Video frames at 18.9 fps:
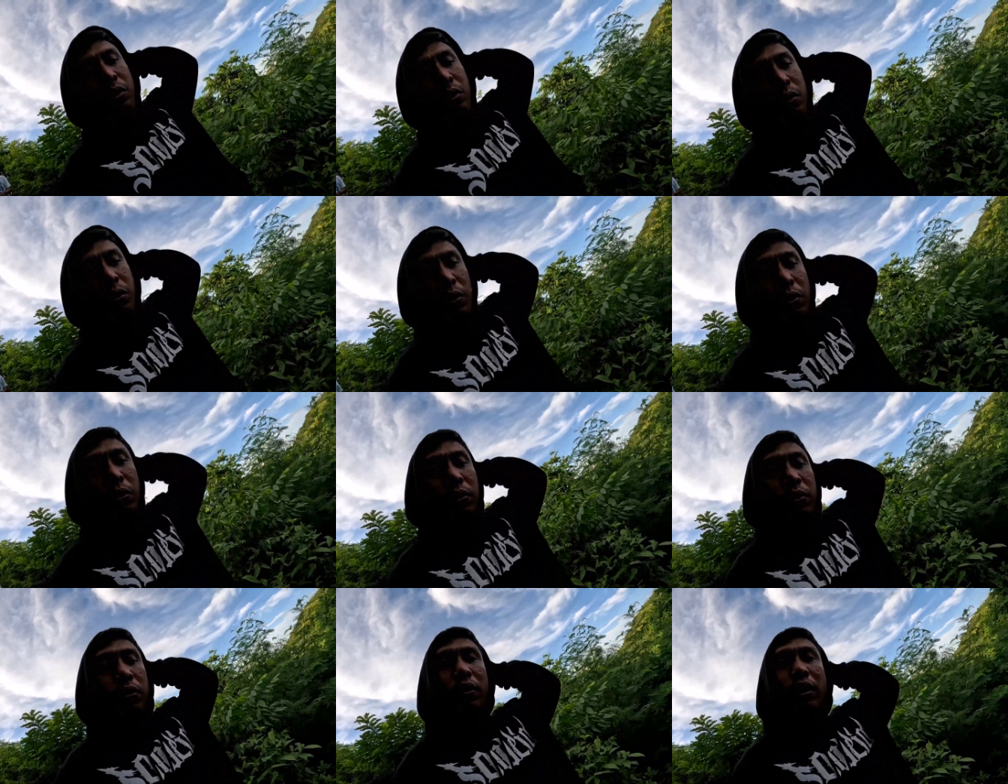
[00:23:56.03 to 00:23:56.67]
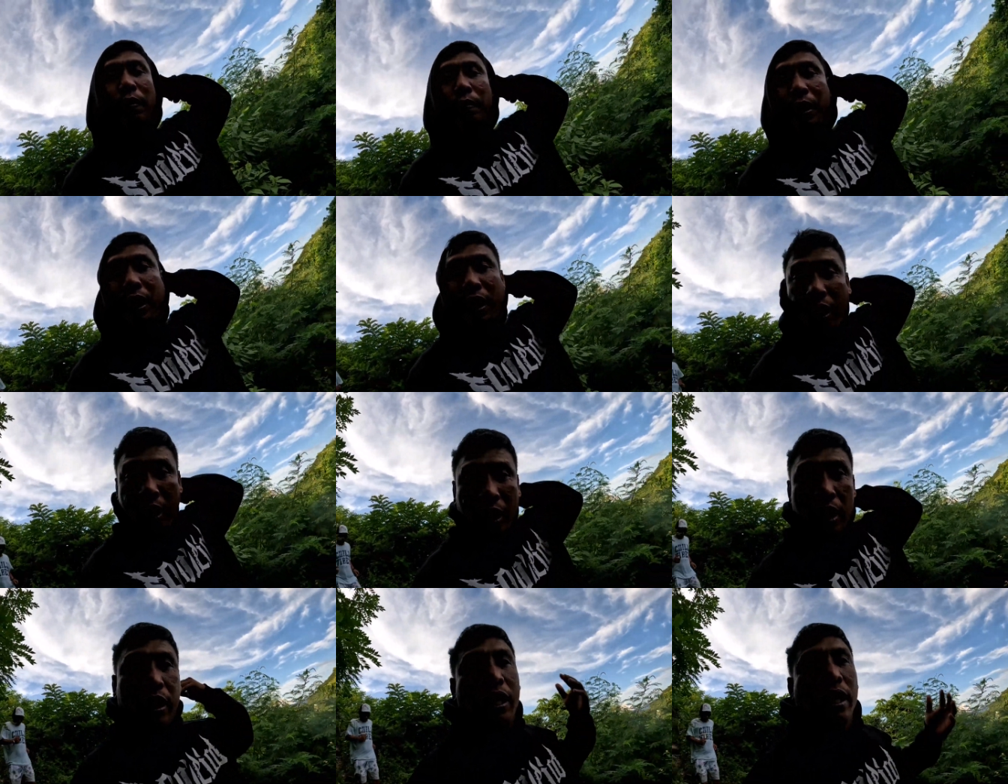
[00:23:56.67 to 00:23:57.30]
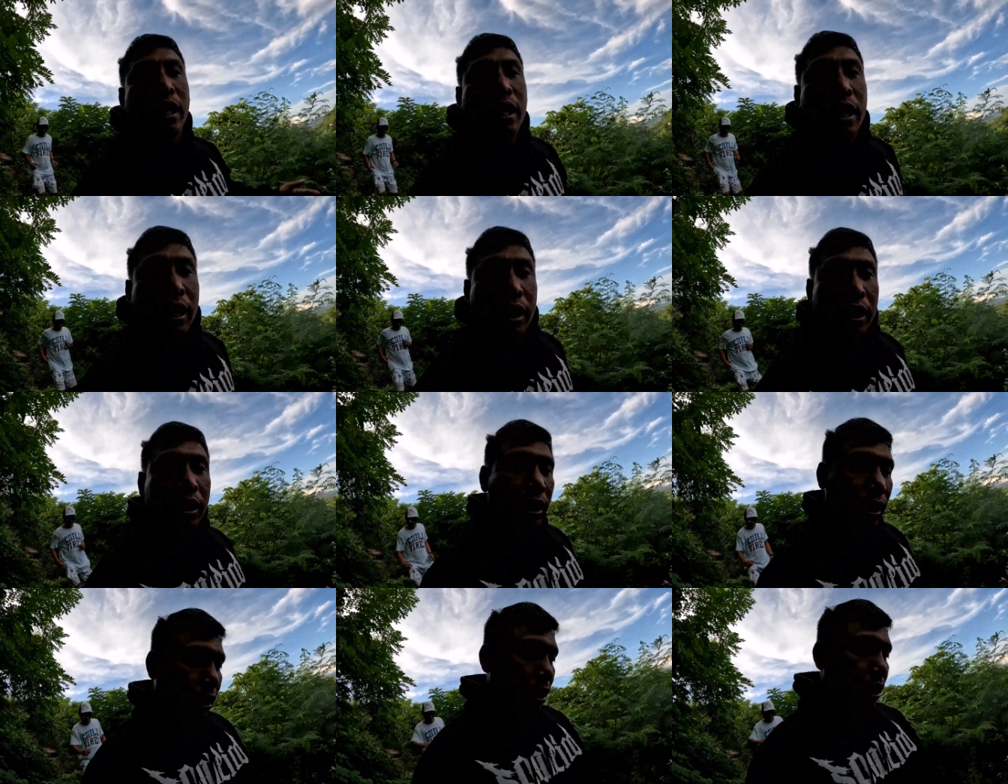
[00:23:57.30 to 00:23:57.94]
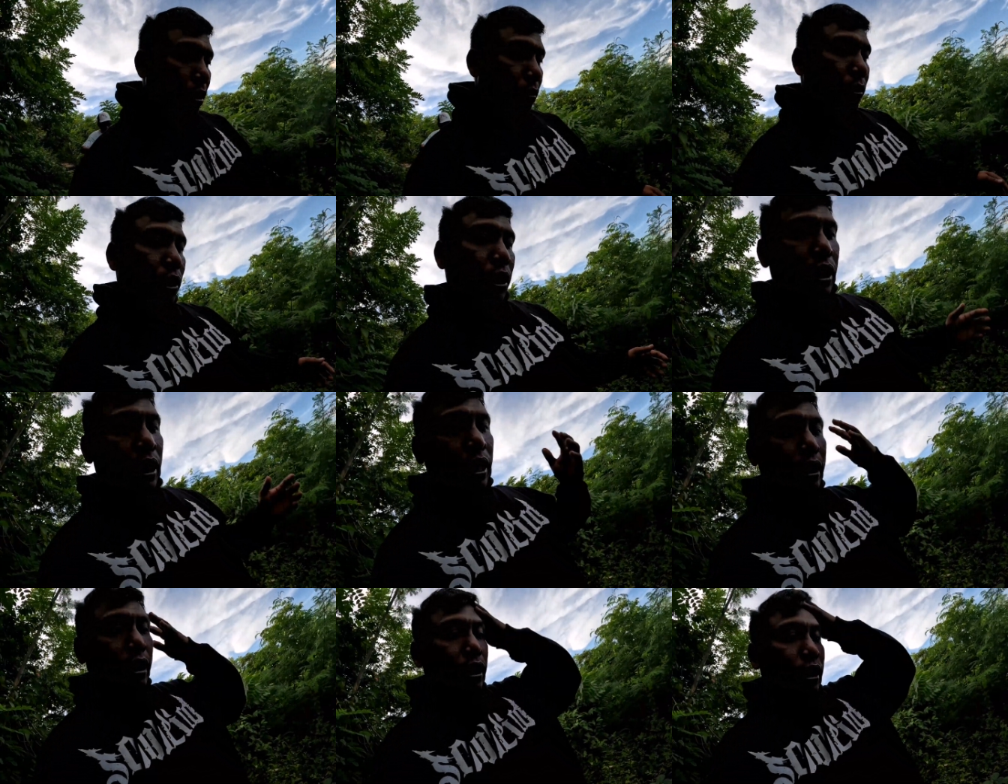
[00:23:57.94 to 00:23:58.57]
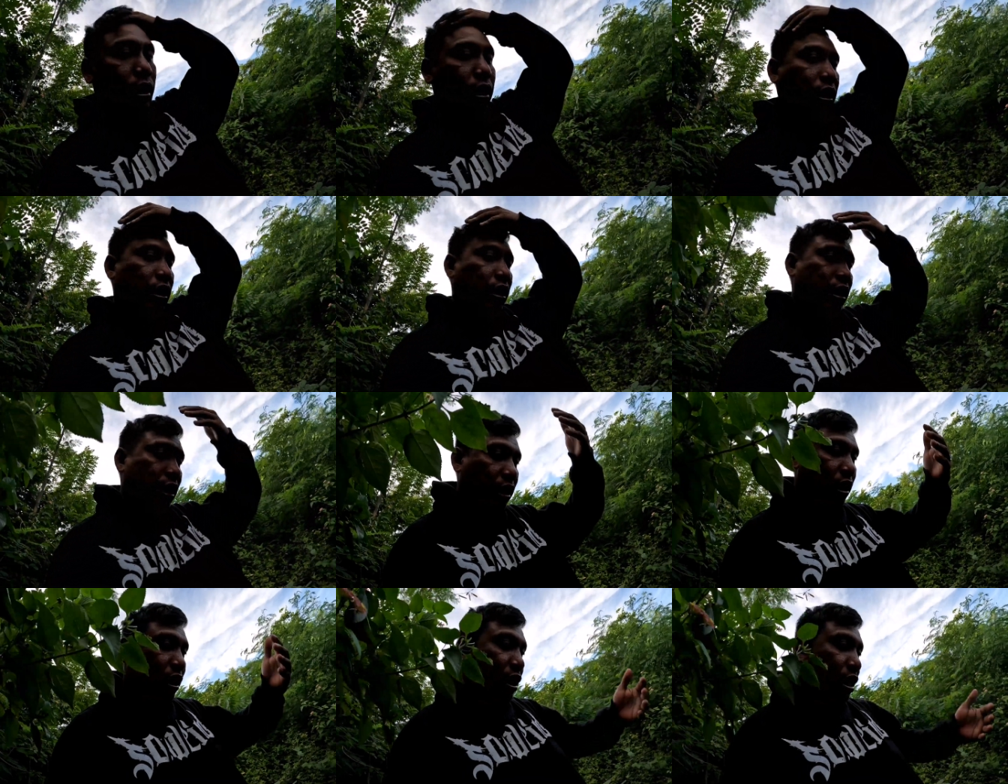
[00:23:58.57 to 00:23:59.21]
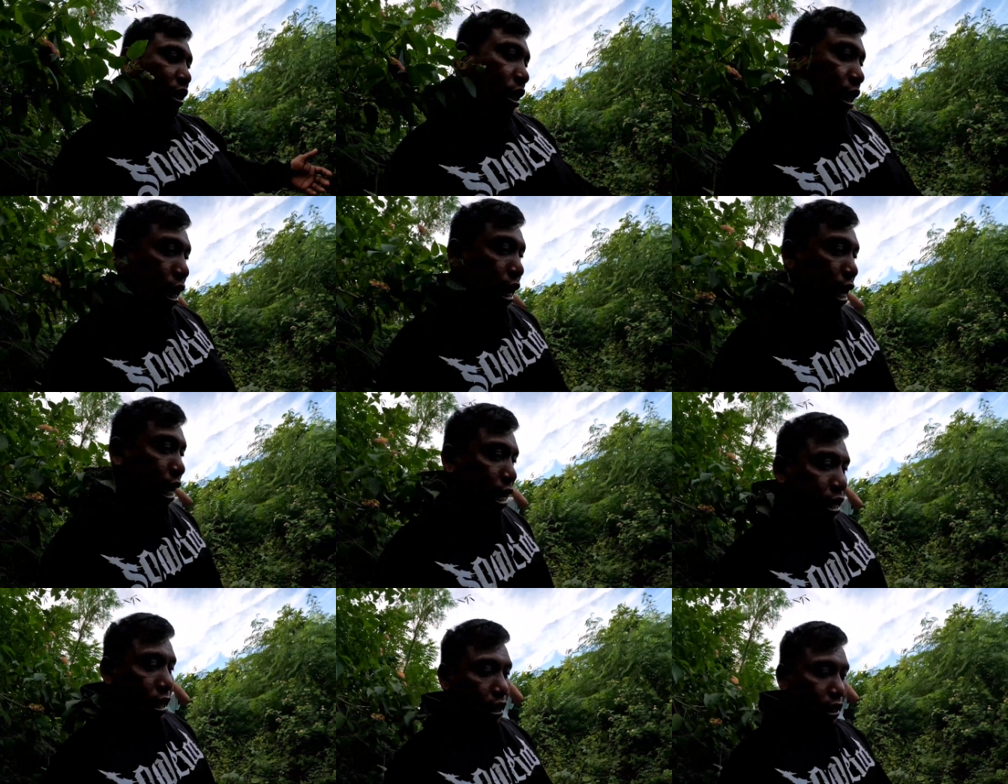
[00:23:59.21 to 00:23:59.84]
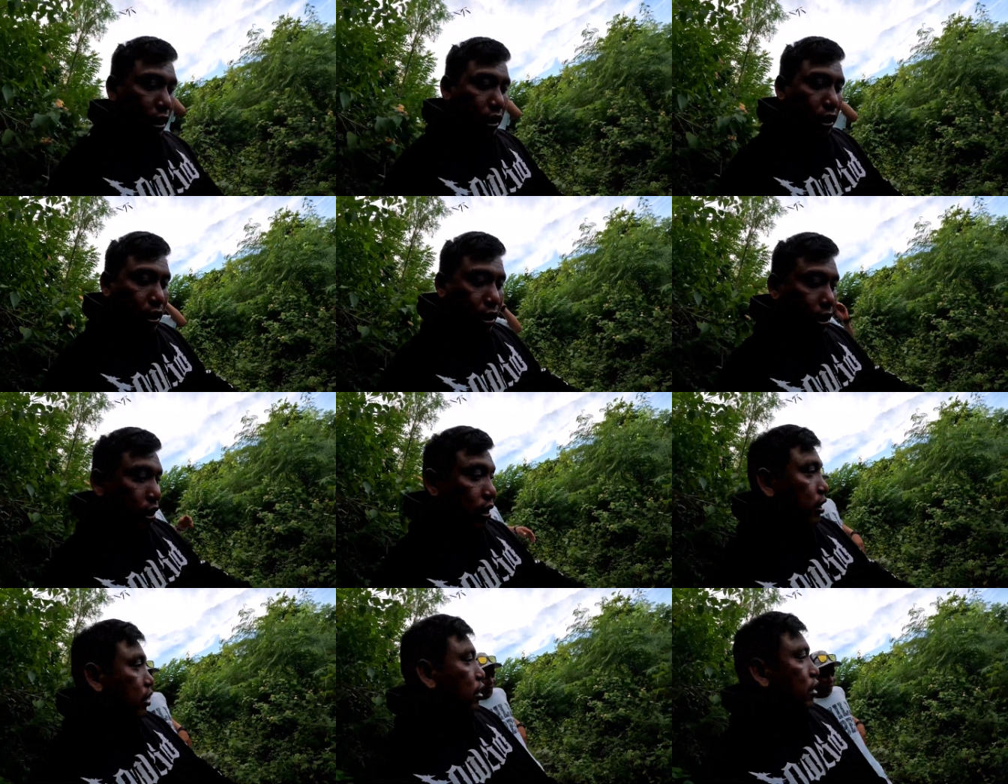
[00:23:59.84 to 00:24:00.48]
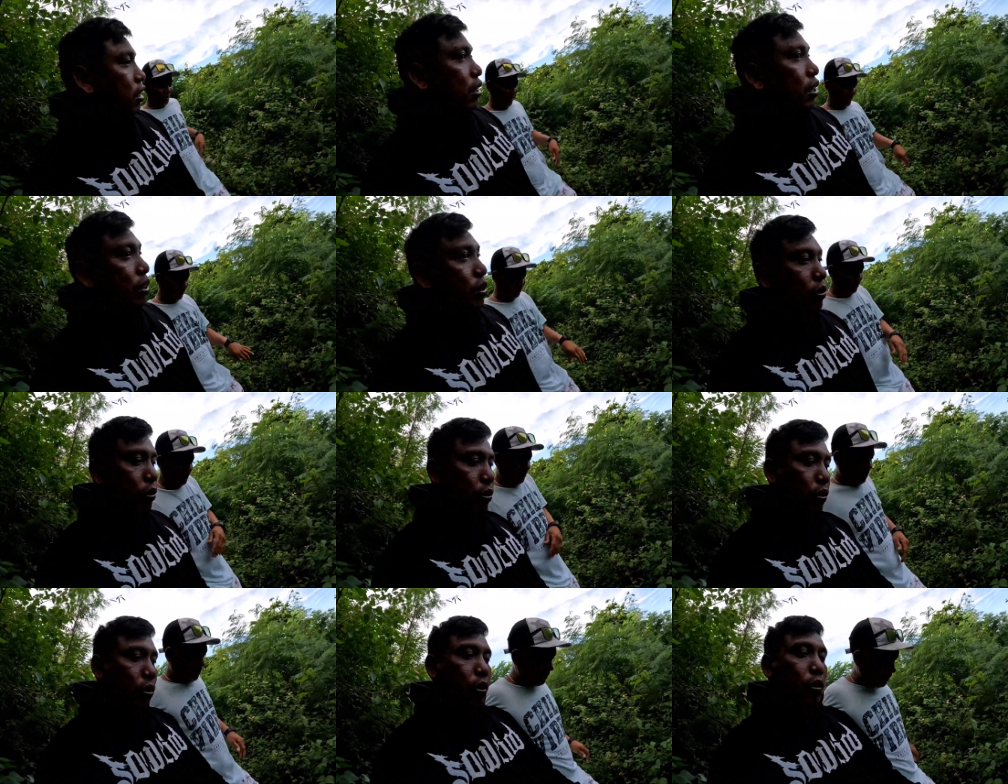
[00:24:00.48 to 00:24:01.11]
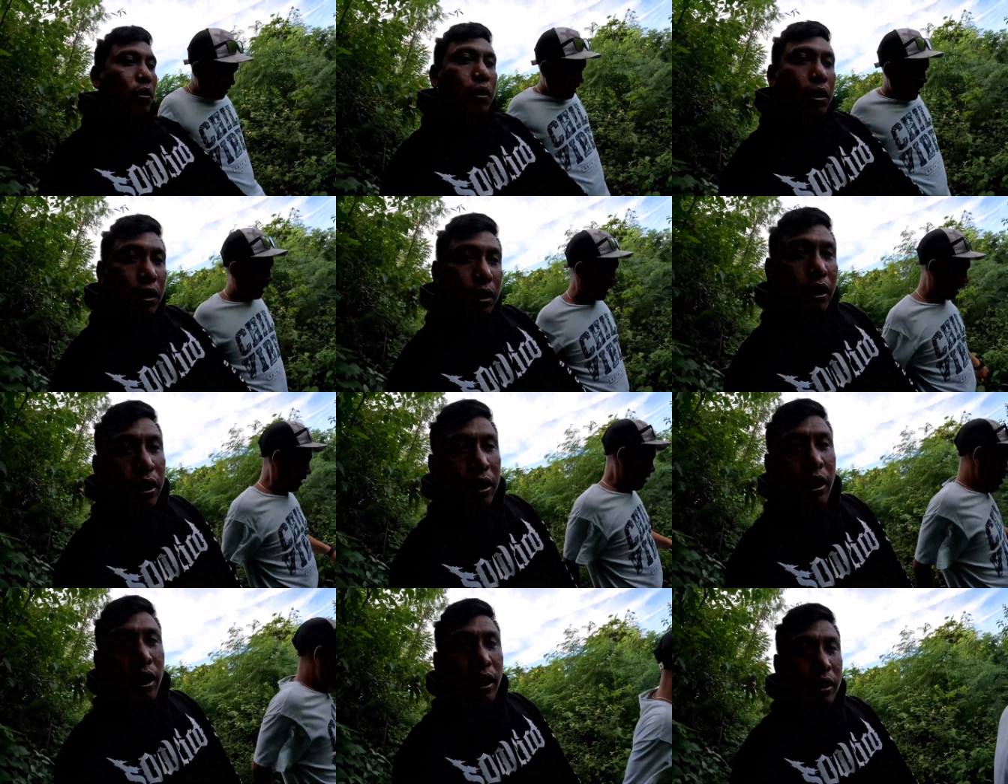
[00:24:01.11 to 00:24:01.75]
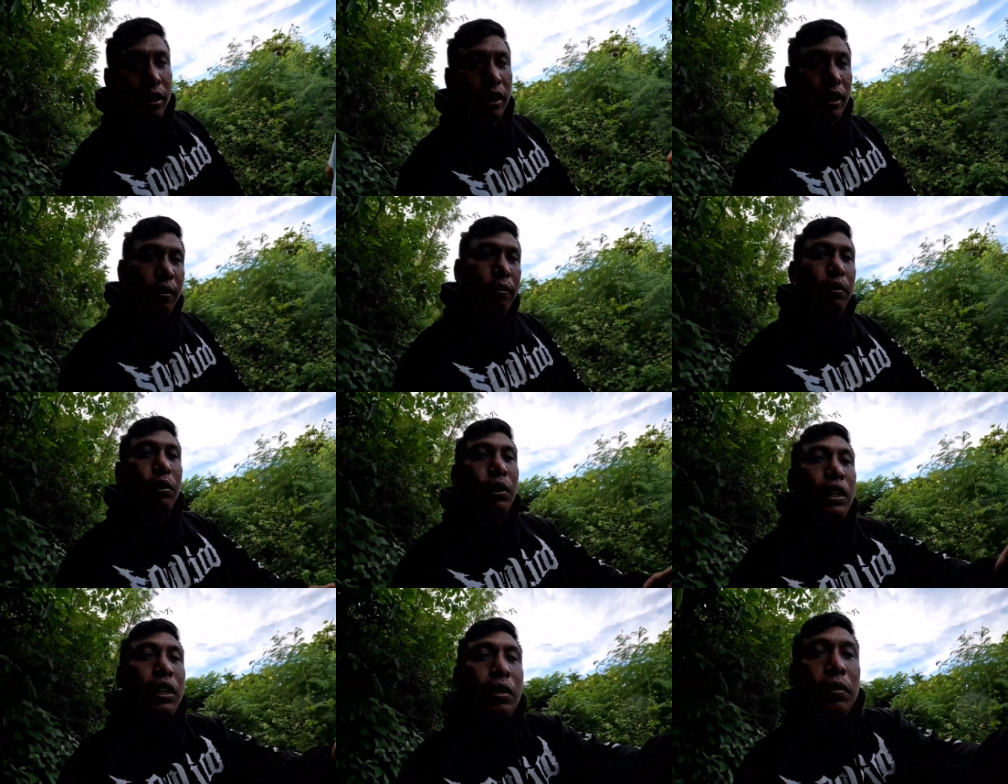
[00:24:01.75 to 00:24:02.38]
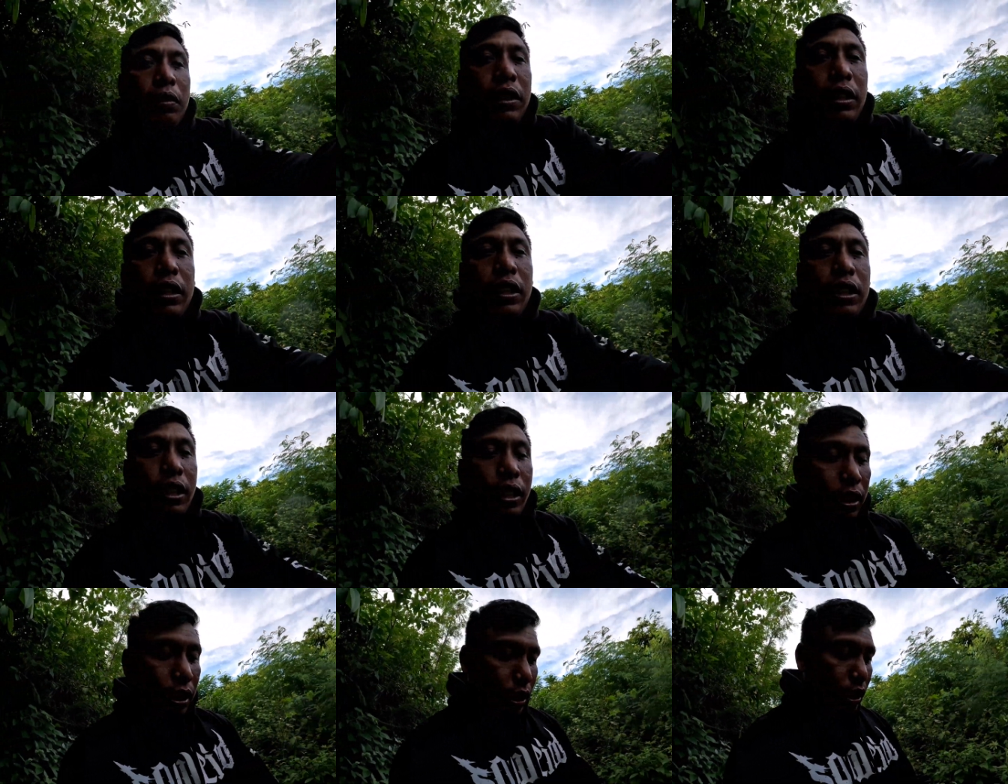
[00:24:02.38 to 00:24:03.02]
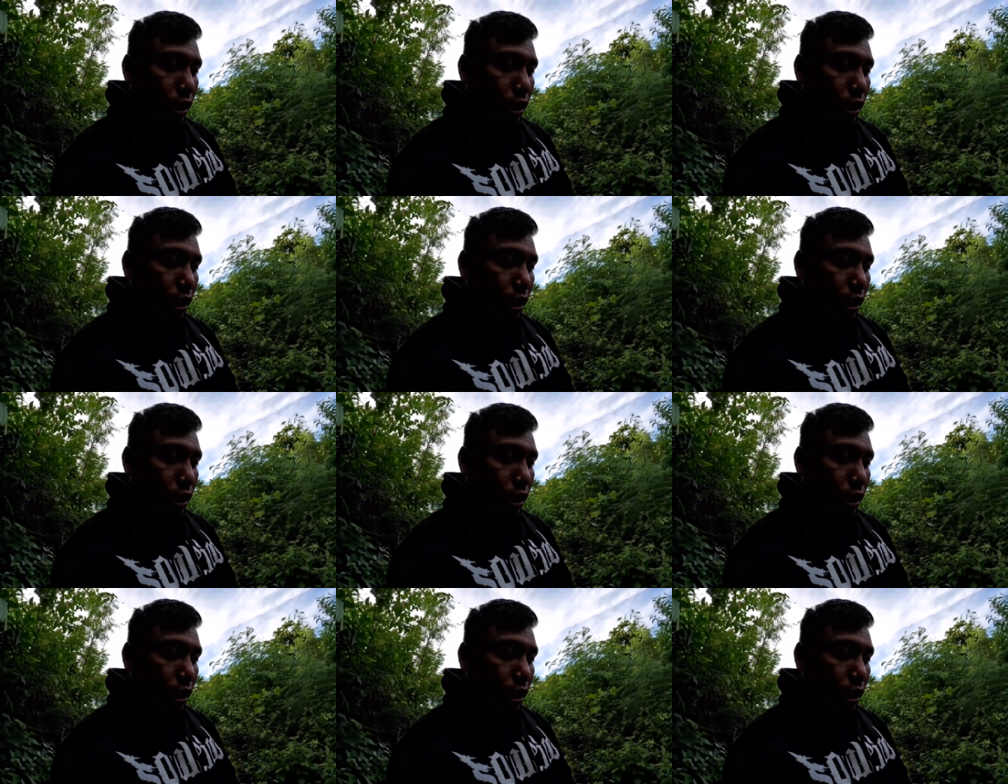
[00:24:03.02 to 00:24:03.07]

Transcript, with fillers: Uh, grabe. Tanggalin muna natin. Dito, eh. Ha? Sanay ako dito. Oo, eh, ay, laki si mo dito eh sa